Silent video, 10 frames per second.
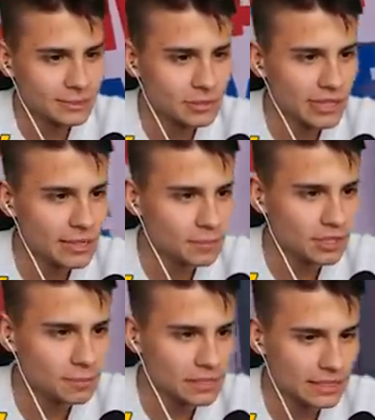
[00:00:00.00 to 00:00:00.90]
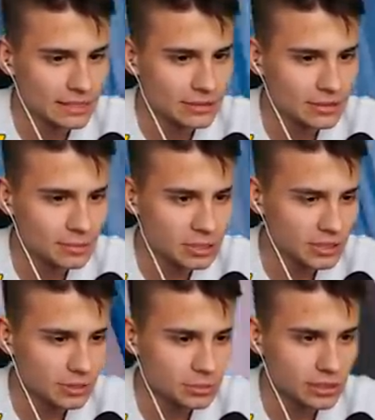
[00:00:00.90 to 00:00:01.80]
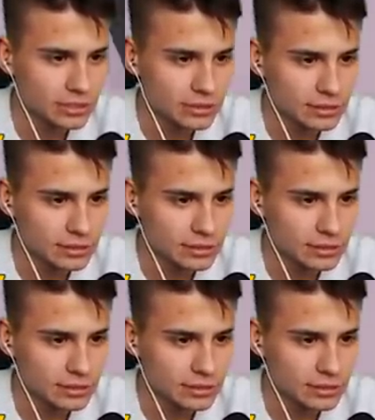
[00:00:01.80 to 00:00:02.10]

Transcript: Mój laptopik, który ma się dobrze.